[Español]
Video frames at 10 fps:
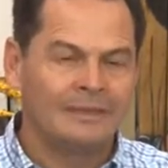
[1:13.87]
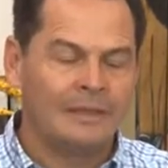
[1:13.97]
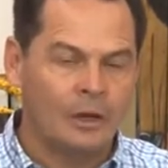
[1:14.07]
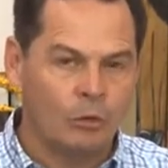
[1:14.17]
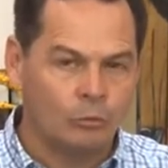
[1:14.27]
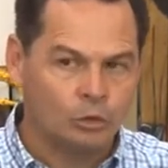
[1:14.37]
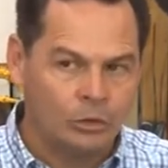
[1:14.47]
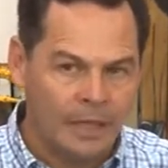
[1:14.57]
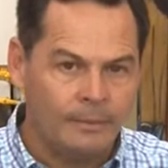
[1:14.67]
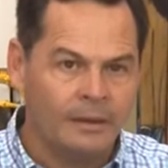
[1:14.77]
del
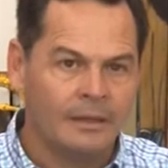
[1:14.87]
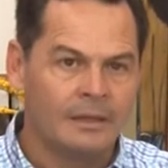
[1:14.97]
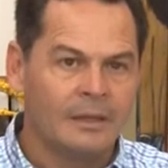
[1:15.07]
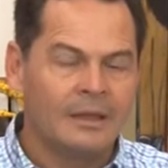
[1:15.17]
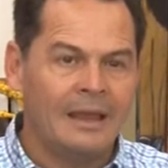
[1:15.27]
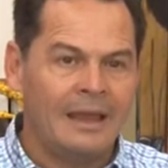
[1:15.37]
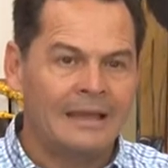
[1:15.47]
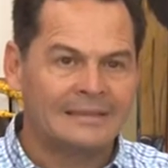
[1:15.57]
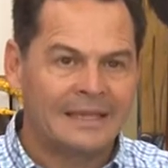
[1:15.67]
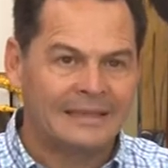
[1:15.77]
combustible en
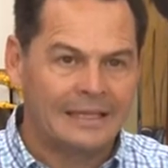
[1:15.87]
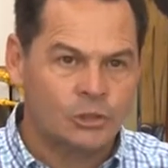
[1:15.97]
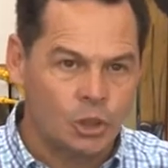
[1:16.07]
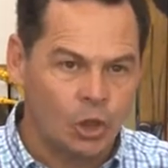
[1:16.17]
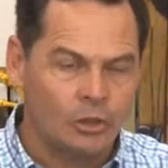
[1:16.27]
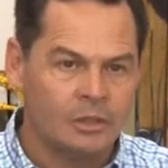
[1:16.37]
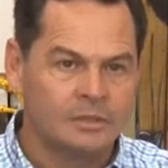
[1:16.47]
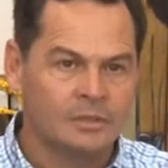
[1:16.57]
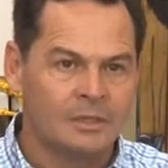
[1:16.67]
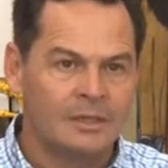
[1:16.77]
las
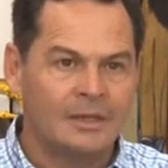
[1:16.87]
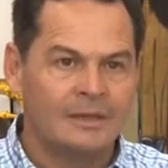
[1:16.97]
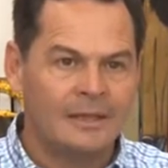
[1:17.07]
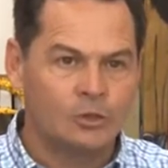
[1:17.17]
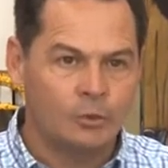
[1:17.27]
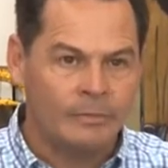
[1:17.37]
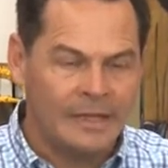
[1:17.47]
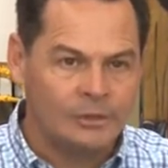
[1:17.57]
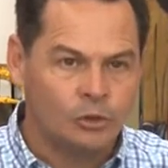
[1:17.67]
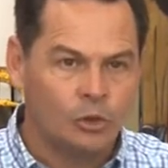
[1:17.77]
estaciones de
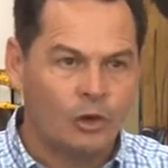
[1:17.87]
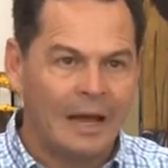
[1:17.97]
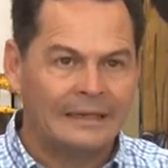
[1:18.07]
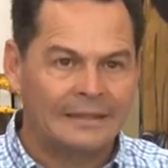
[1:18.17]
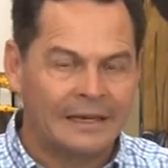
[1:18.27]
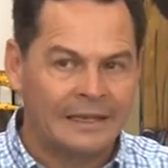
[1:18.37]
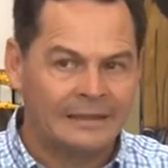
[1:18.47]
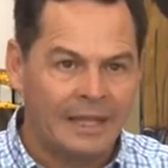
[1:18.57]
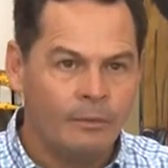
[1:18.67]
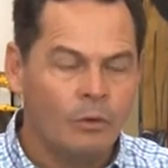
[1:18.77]
suministro
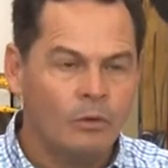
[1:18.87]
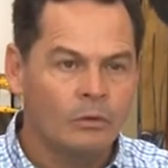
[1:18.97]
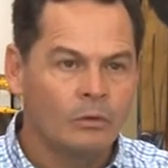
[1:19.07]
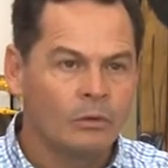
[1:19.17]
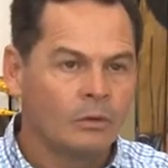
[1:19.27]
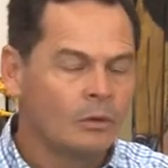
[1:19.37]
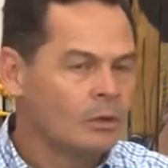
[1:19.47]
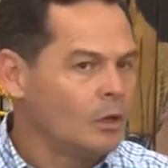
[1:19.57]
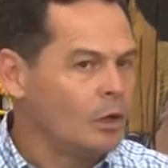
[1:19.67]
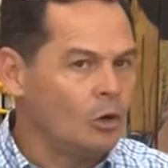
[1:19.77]
alternativo
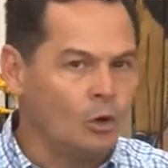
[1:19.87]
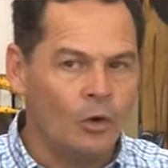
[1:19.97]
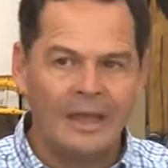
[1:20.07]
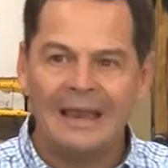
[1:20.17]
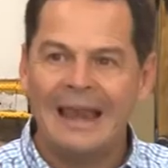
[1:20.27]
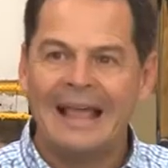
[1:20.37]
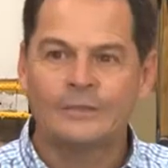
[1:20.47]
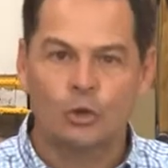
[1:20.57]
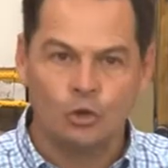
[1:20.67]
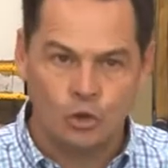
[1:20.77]
no es la
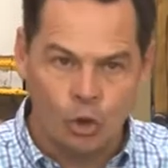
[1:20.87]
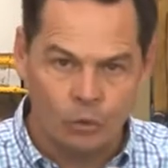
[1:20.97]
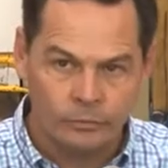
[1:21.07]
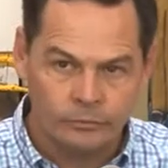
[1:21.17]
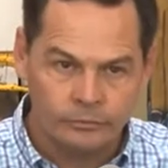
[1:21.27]
solución.